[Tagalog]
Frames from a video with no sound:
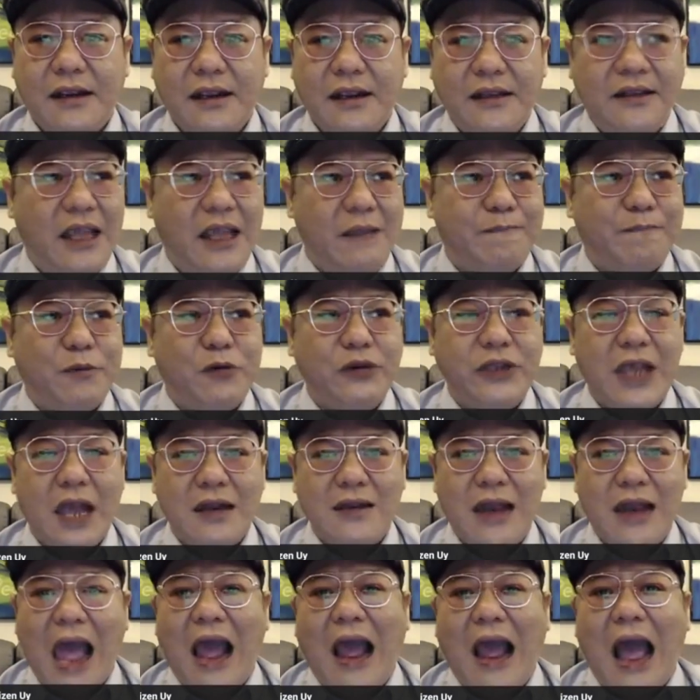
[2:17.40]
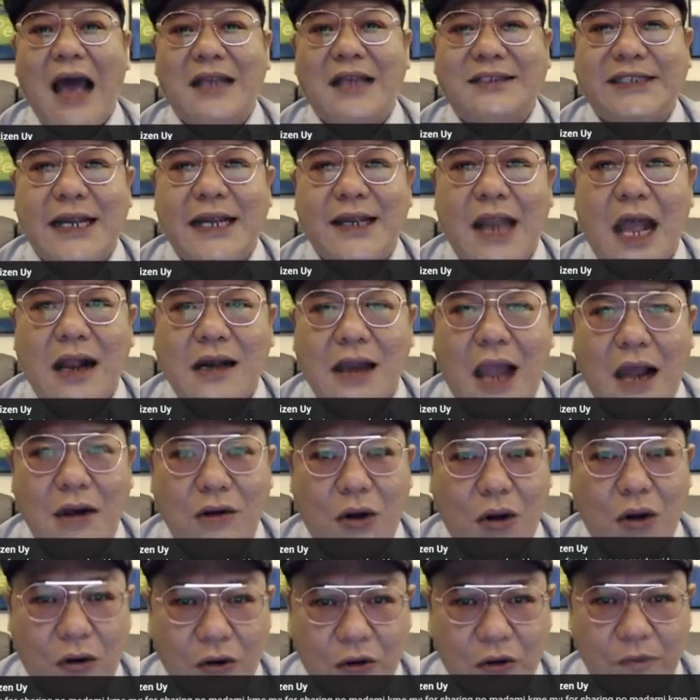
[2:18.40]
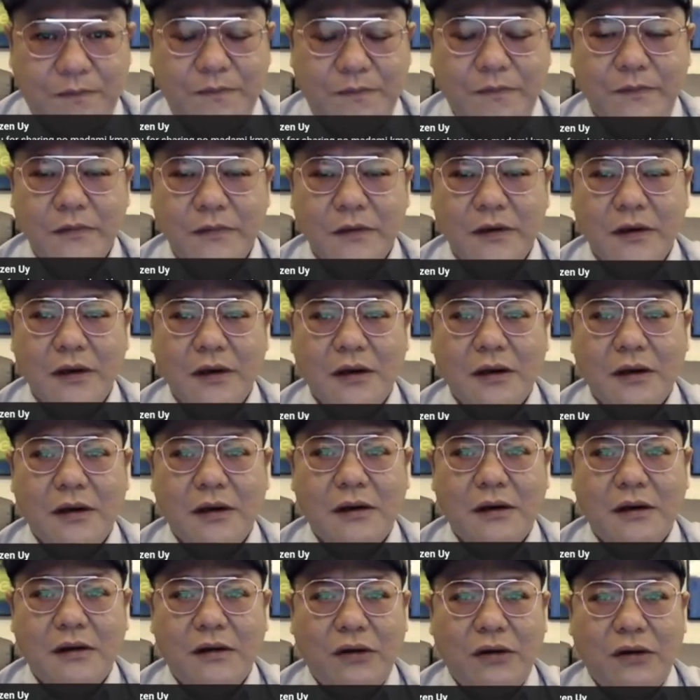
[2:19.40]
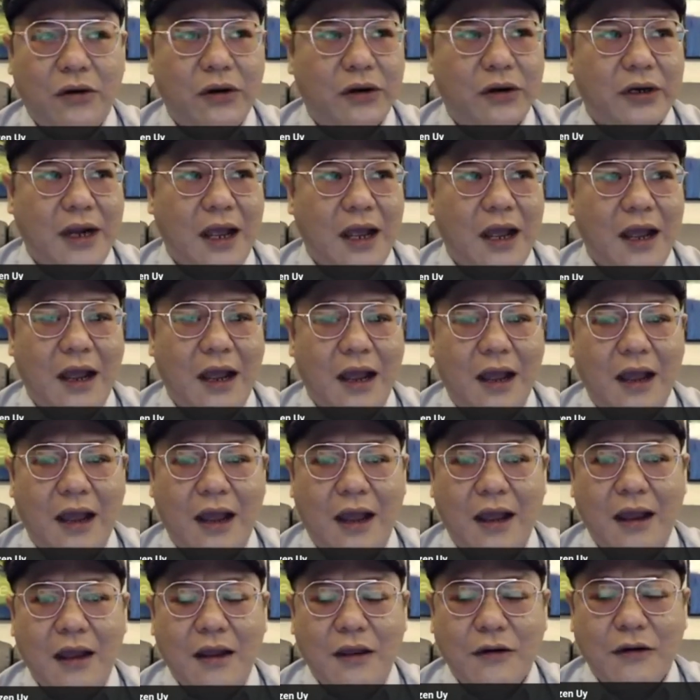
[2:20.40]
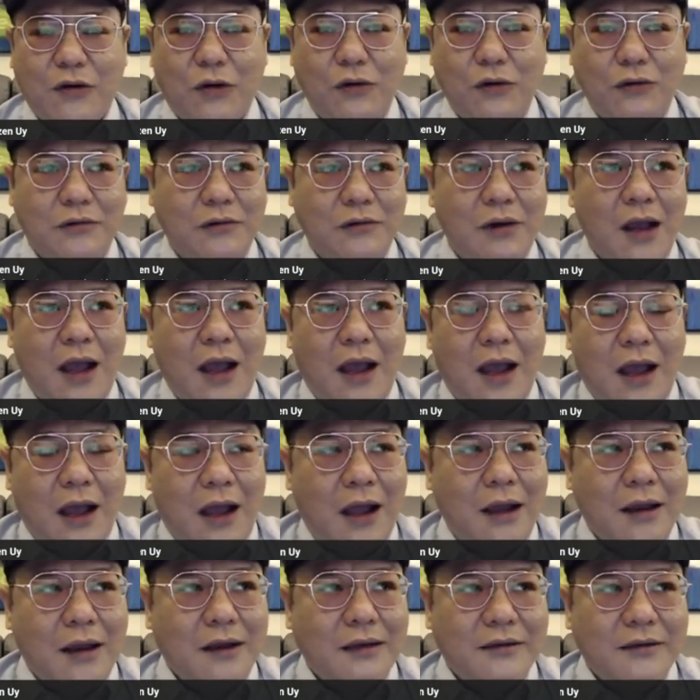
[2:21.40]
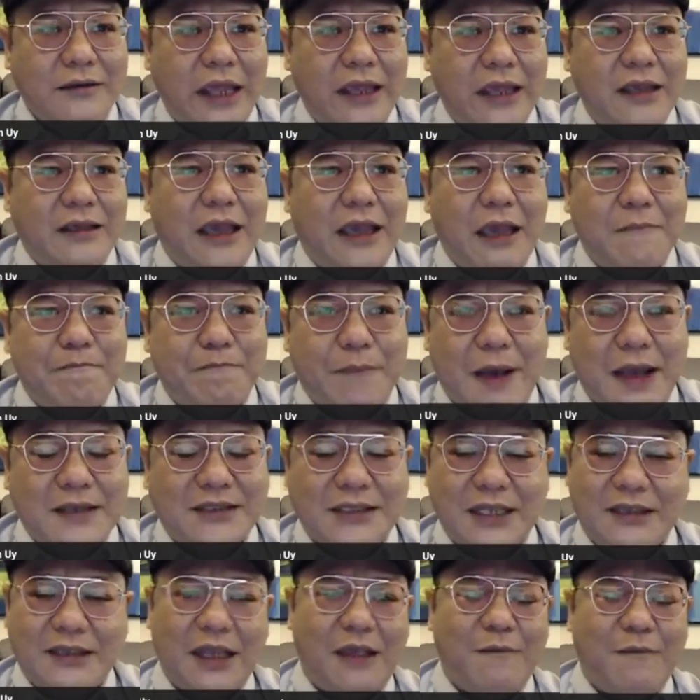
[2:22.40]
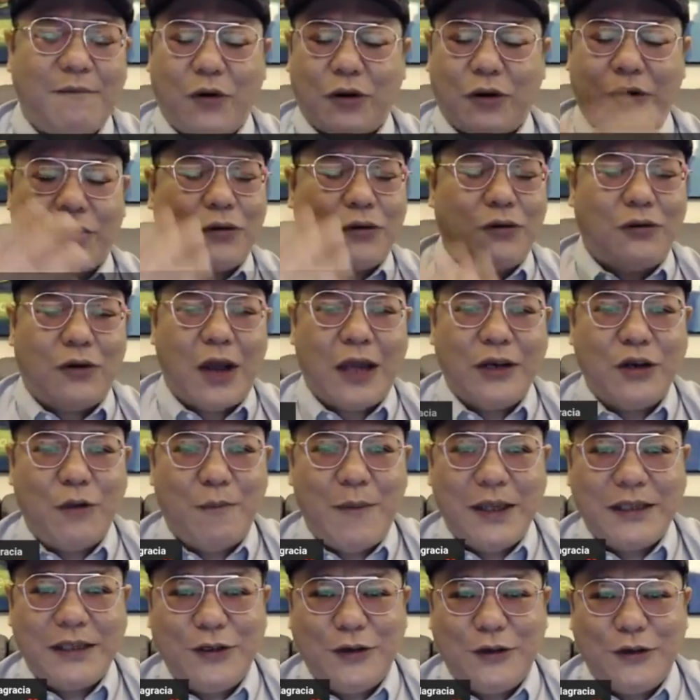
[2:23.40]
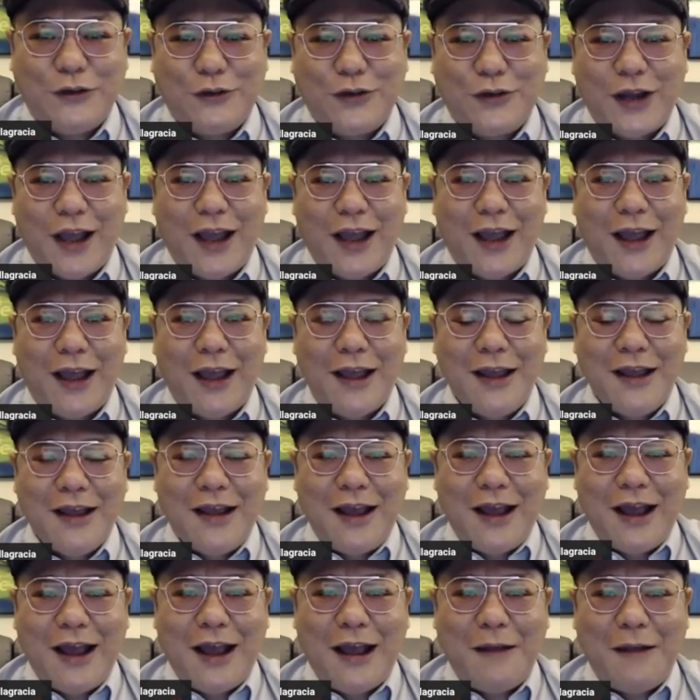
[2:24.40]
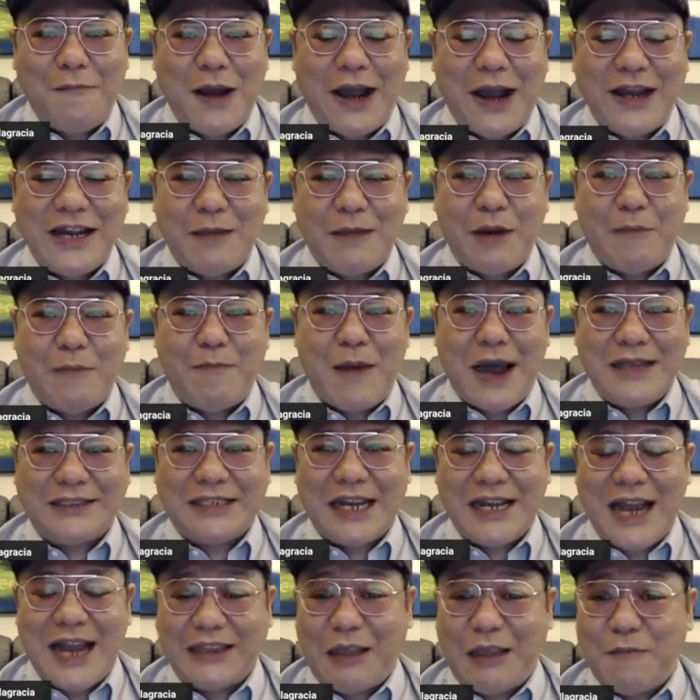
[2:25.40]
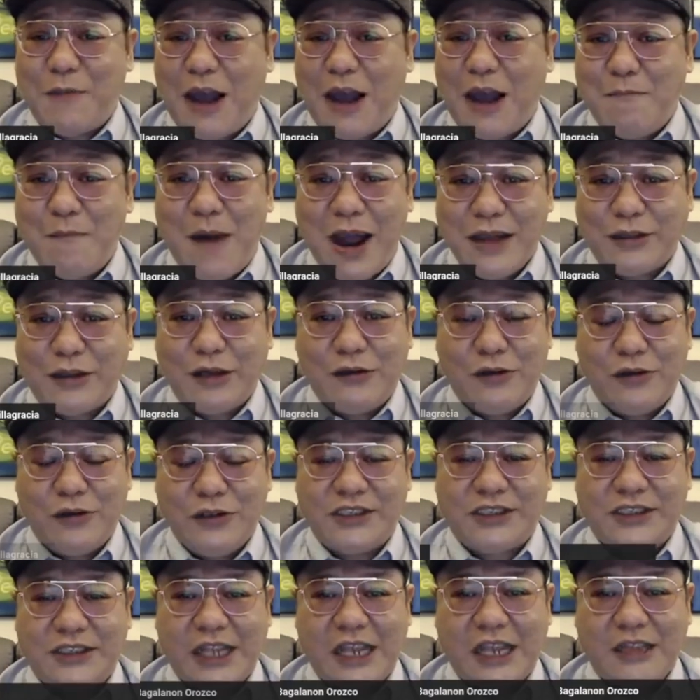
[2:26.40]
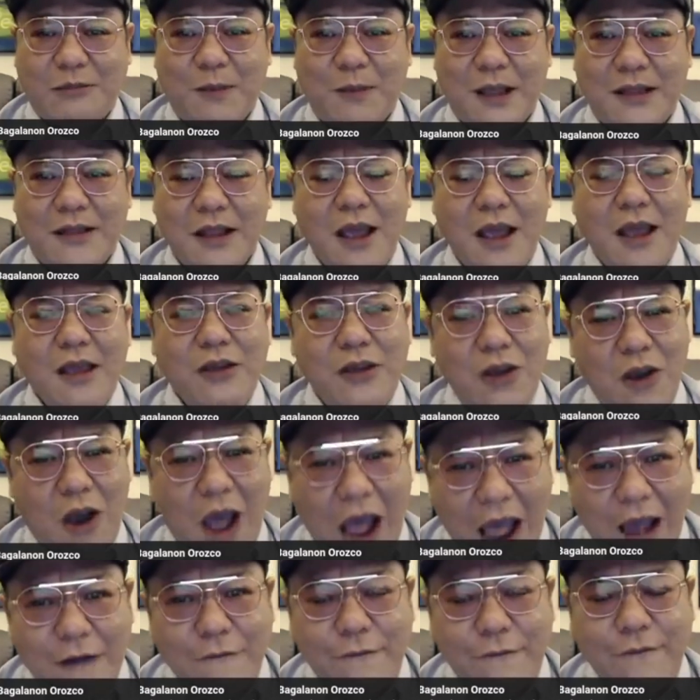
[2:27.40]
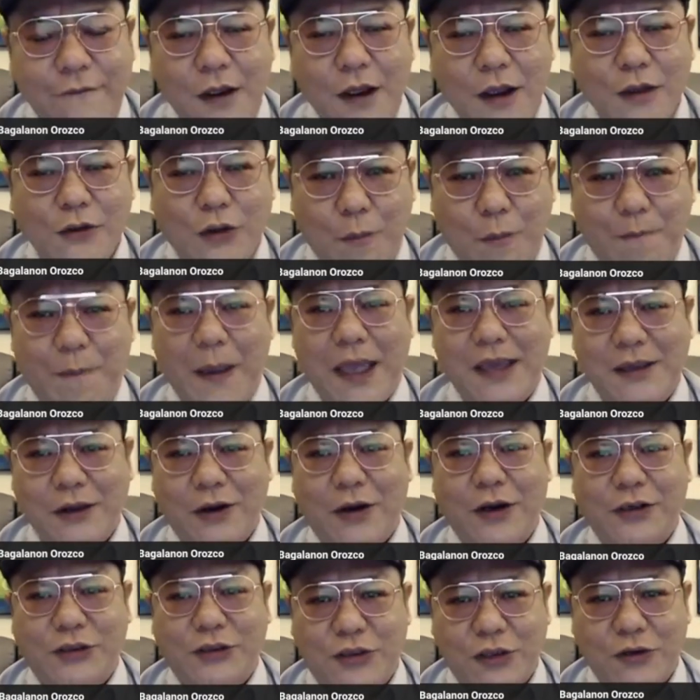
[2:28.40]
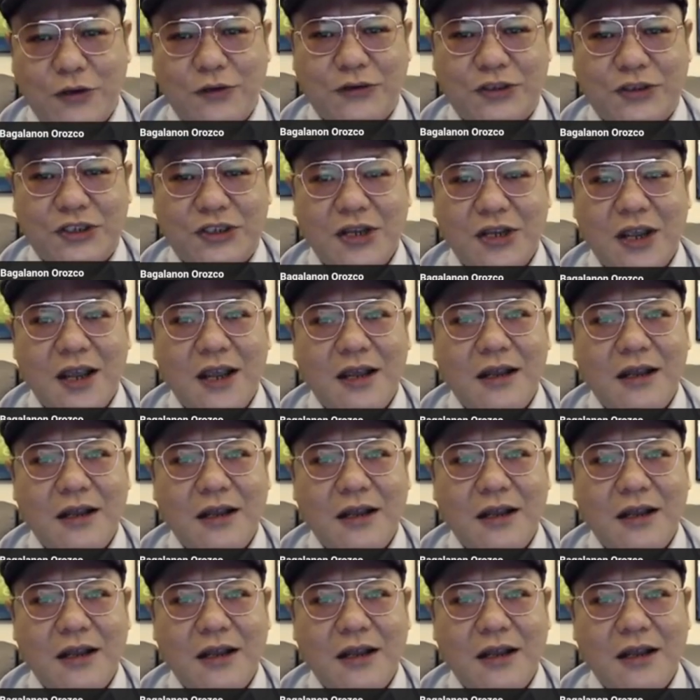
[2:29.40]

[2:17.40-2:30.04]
Hindi po yan lakasan lang ng loob or uh, kung uh, thinking positive or kung ano man yung uh, uh, mga nababasa natin mga motherhood statement. You have to pay your dues.